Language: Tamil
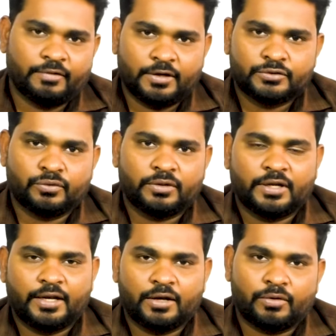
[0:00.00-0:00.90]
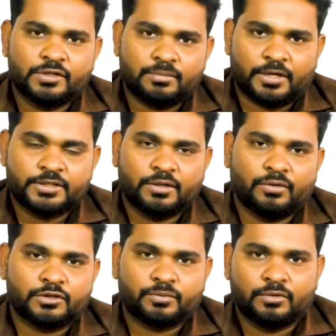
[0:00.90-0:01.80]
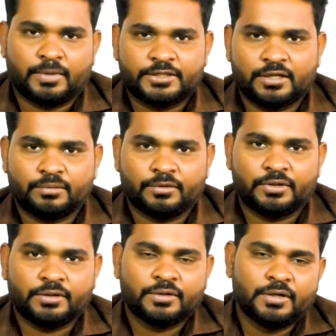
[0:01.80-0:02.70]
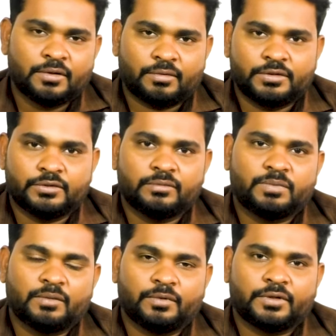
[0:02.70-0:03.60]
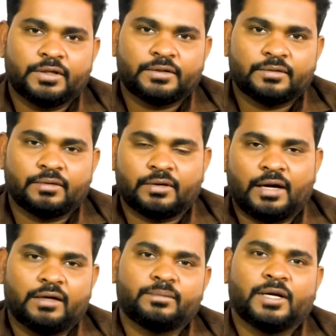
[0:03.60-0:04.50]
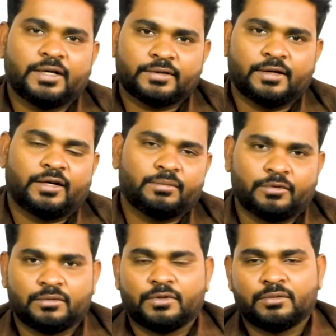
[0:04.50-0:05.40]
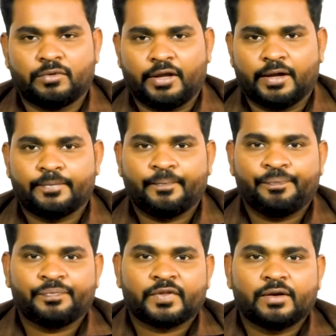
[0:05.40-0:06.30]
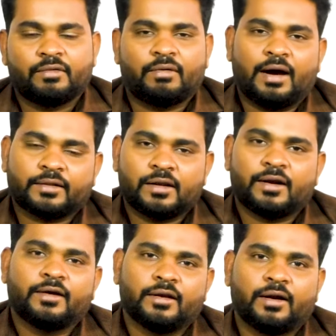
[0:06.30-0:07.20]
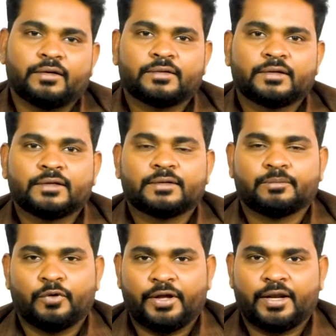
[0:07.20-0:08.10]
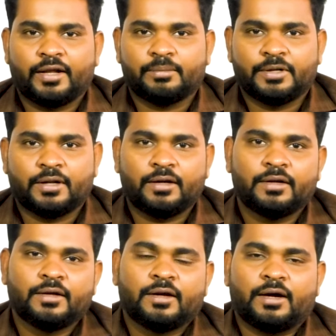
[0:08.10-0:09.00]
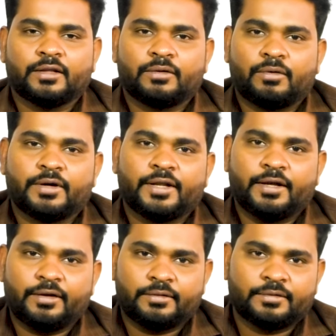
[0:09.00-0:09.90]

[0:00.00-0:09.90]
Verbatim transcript: வெறும் சுடு தண்ணியில் கொஞ்சம் மஞ்சள் ஒரு ஸ்பூன் மஞ்சளை போட்டு கொஞ்சம் உப்பை போட்டு ஒரு நாலு மிளகை தட்டி போட்டு மட்டும் பிடிங்க வாரத்தில் ரெண்டு நாள் பிடிக்கிறீங்க அப்படின்னா அந்த ஓட்டையை